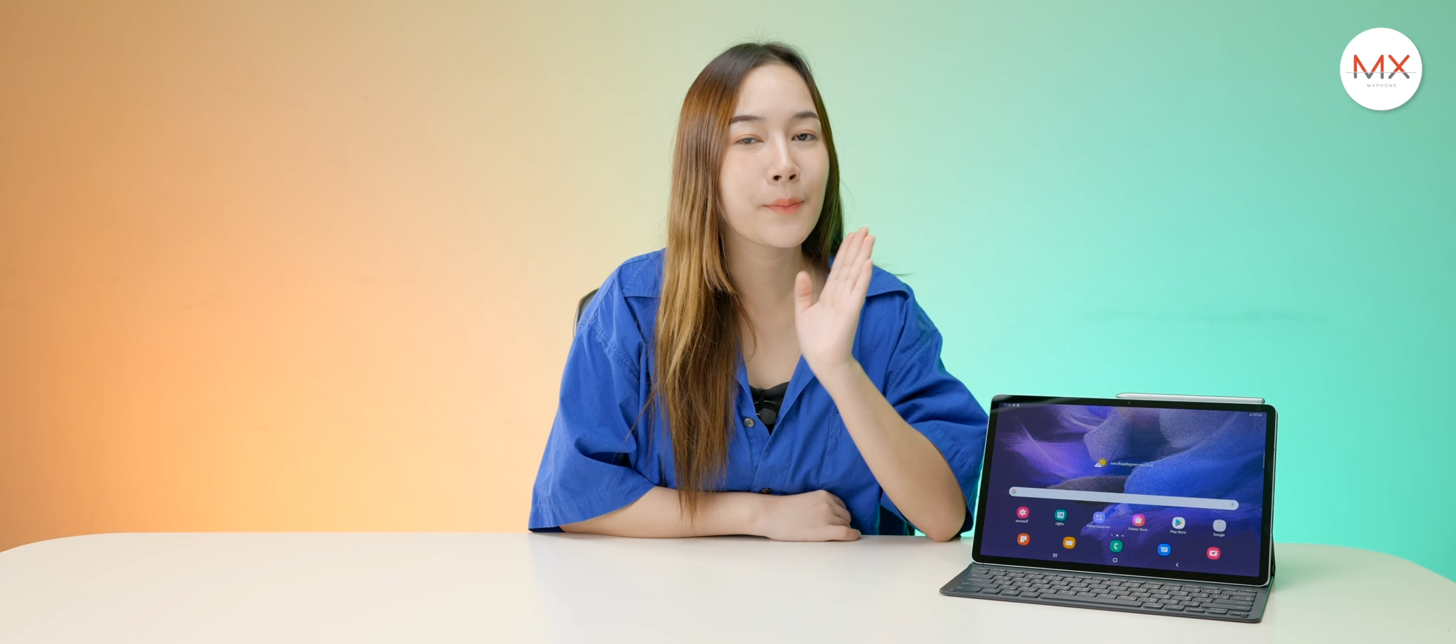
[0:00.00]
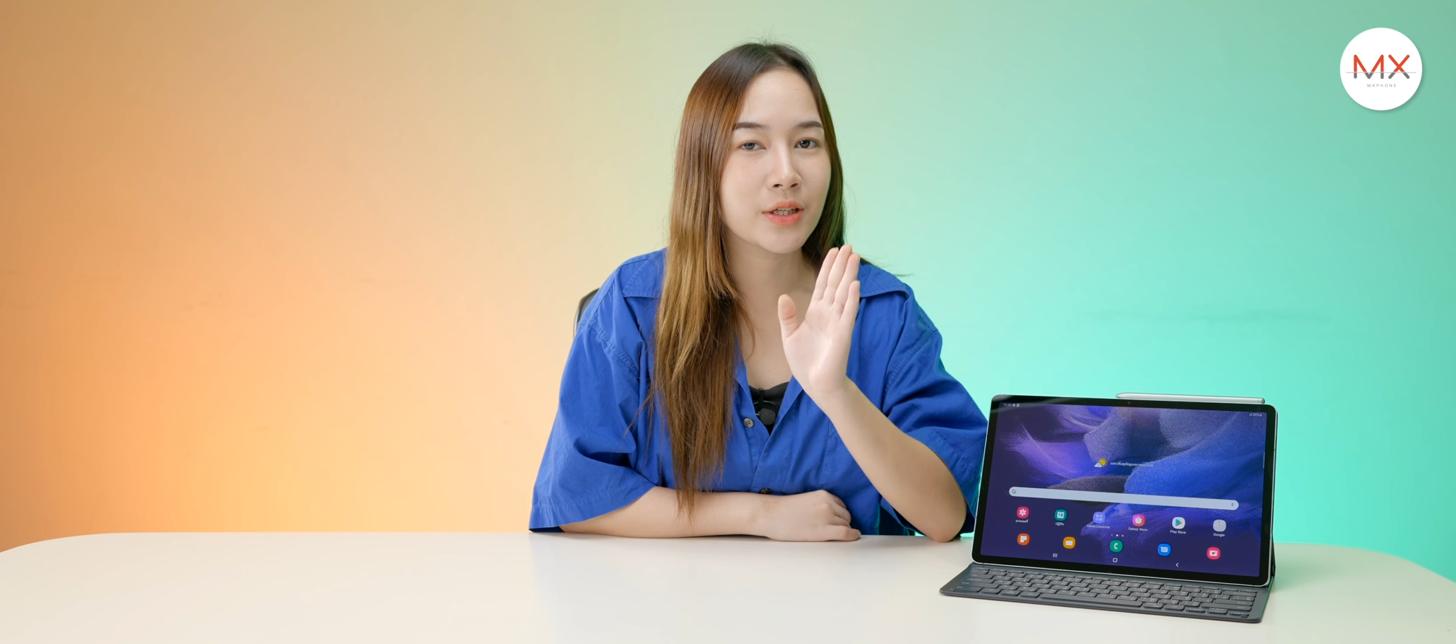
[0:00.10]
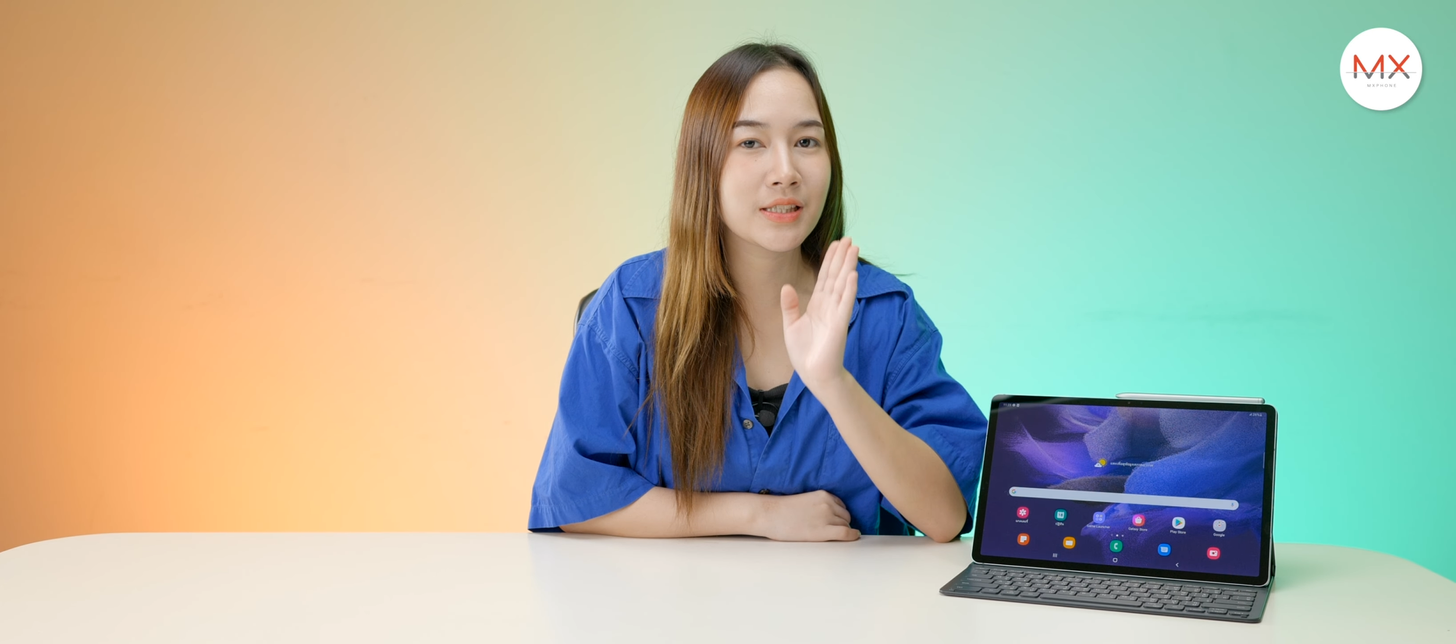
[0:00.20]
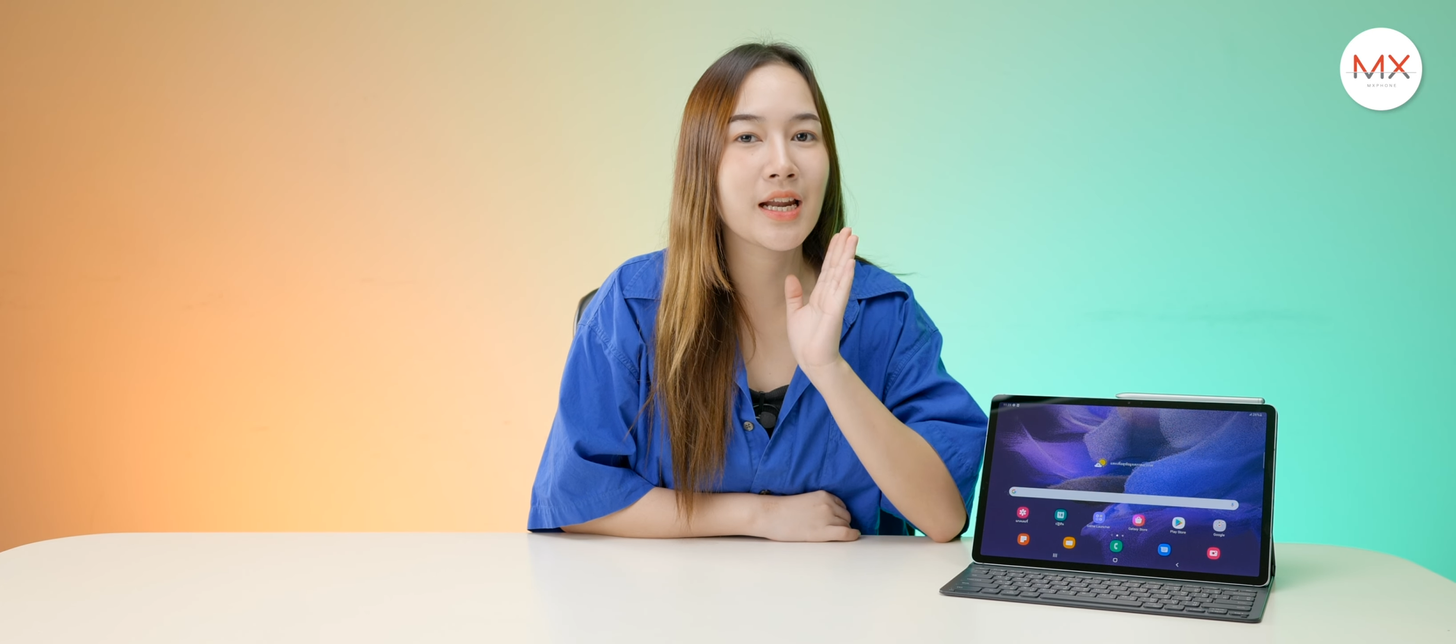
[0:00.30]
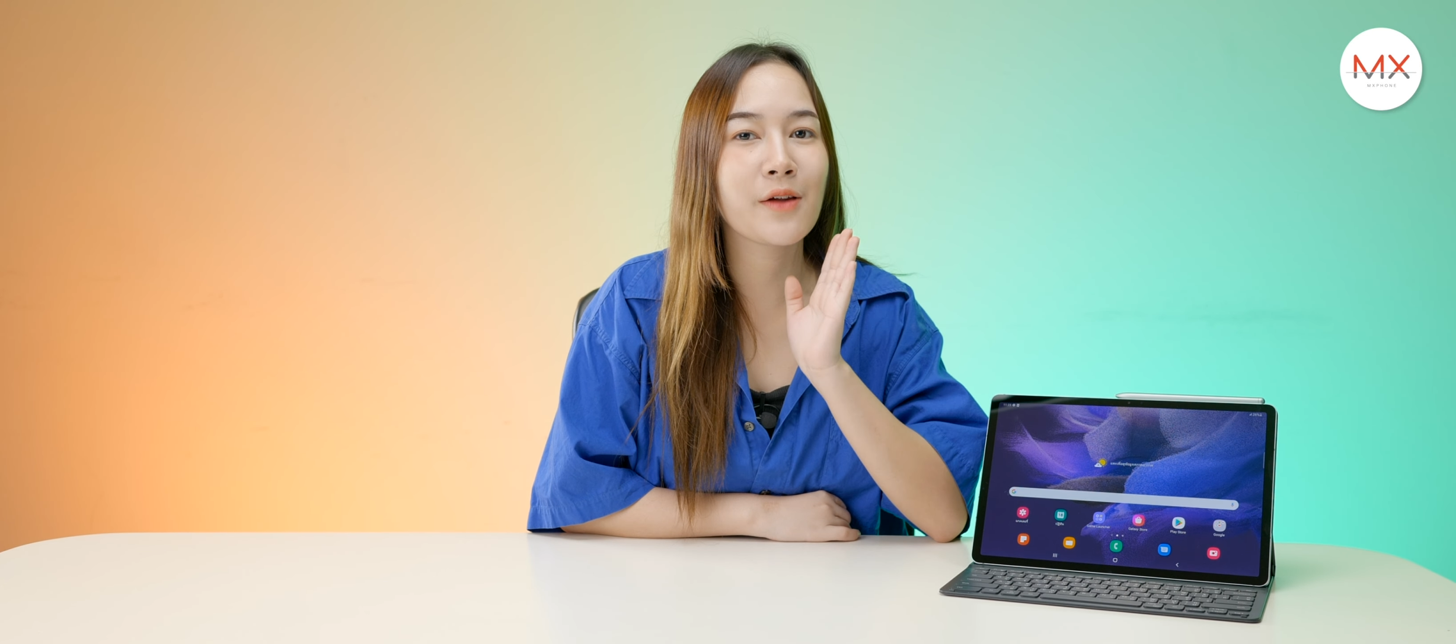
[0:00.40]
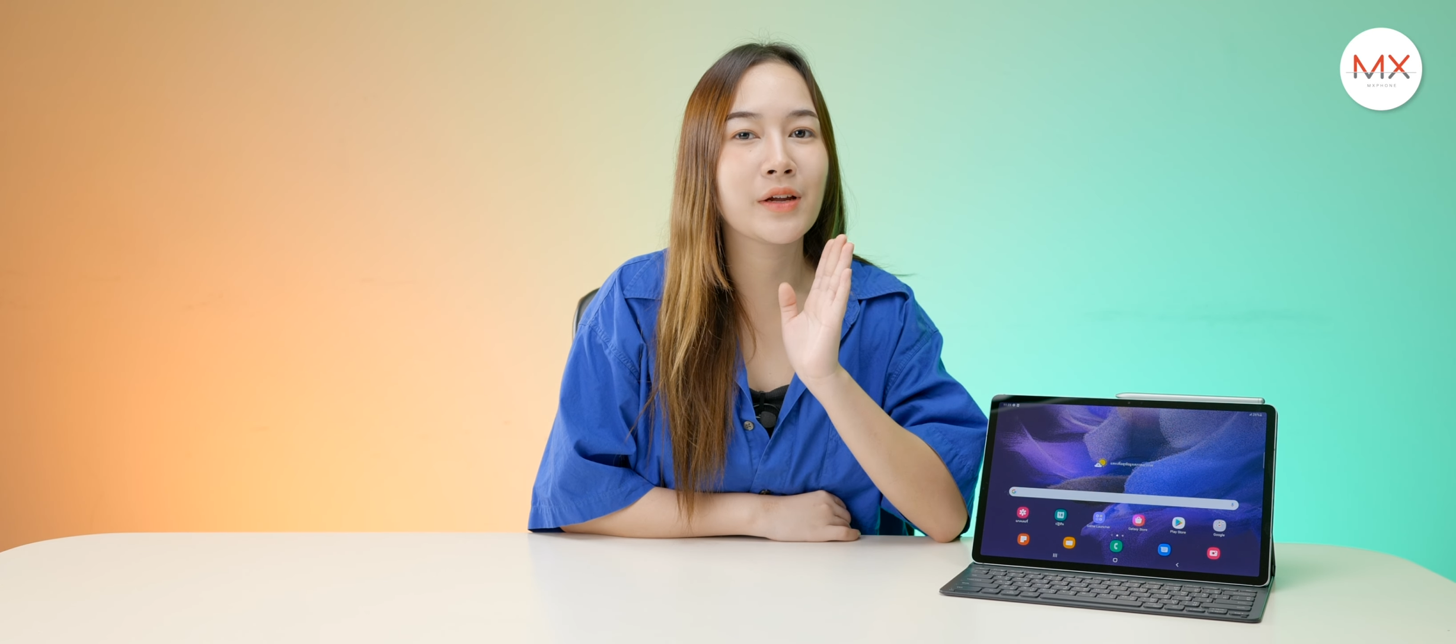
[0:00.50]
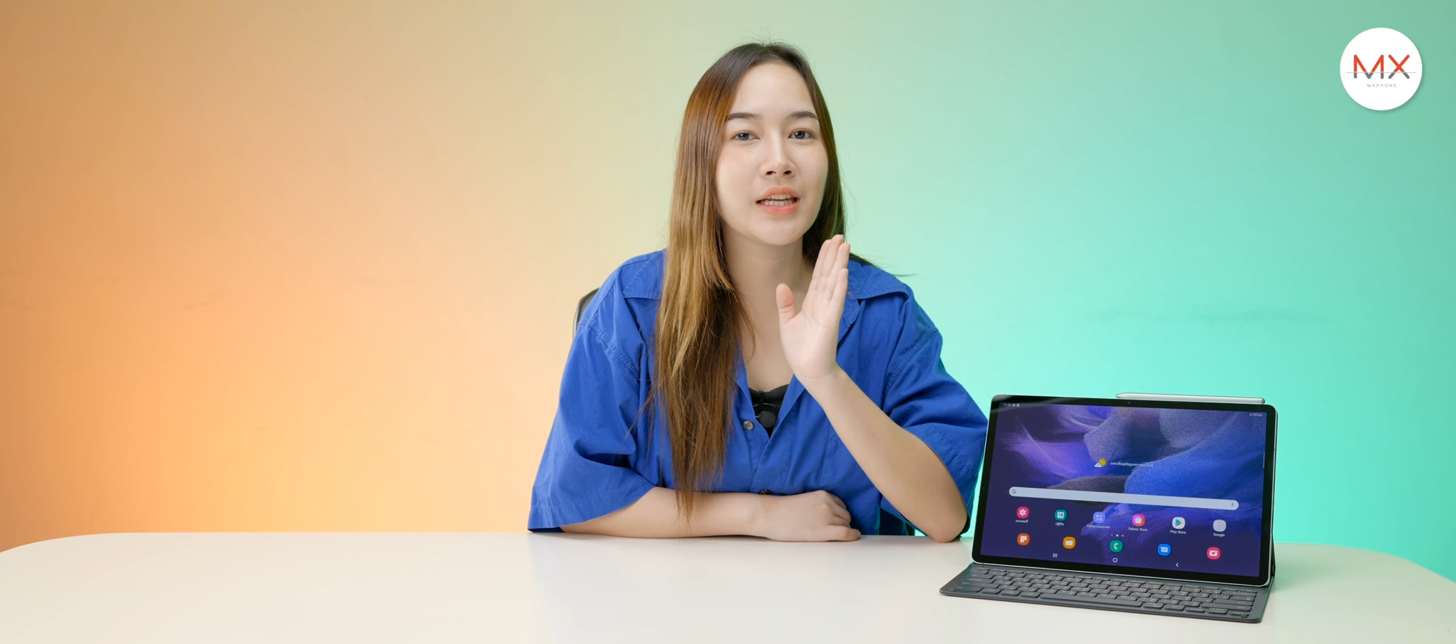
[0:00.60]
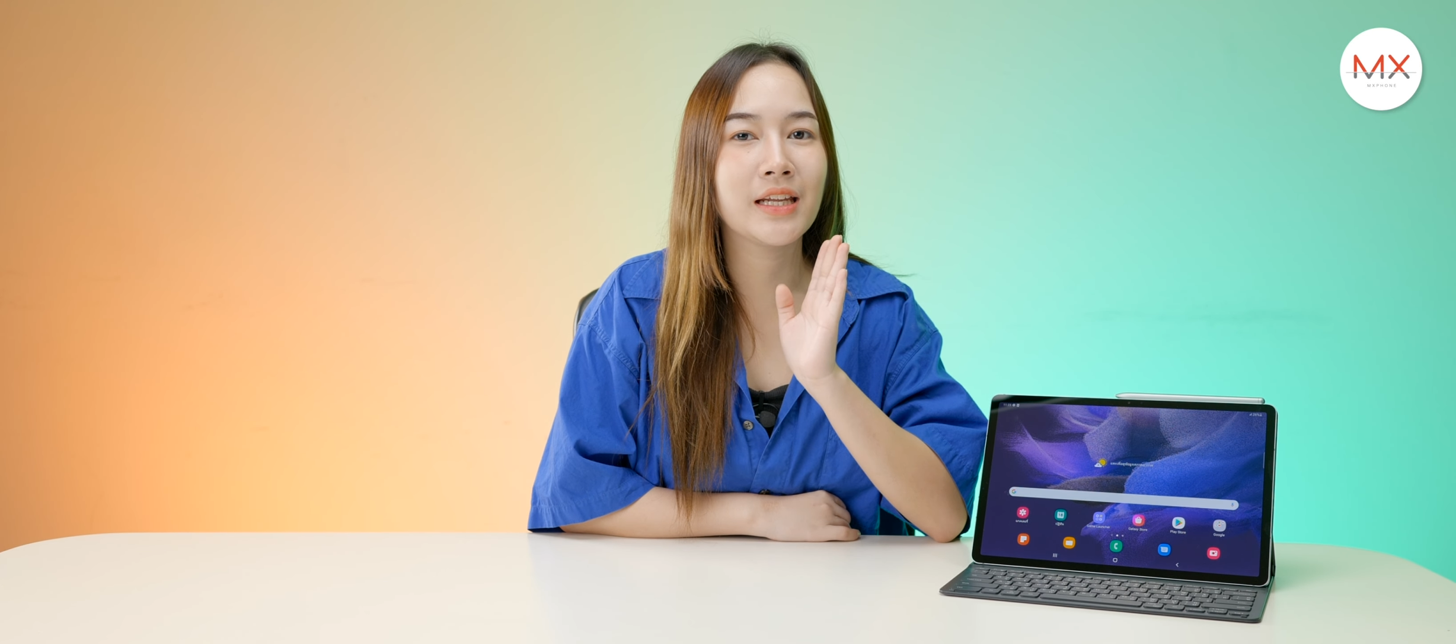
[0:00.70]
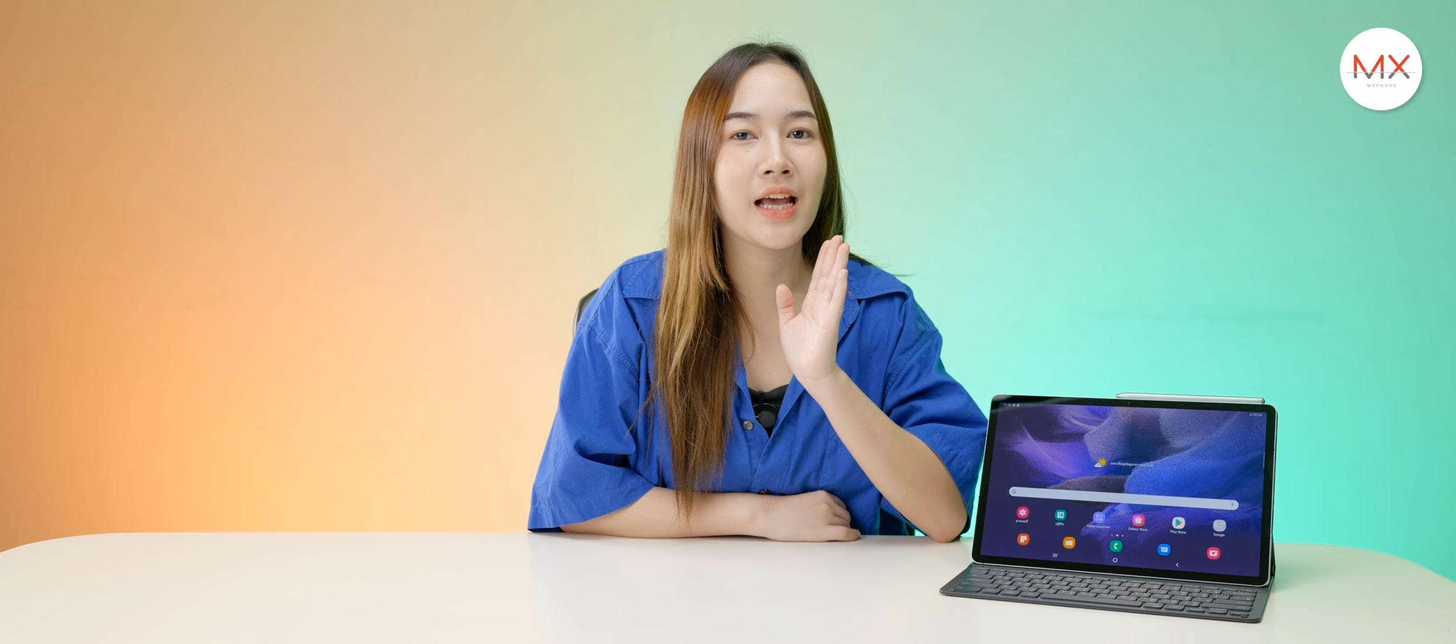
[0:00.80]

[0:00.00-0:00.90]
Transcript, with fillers: เพราะฉะนั้นวันนี้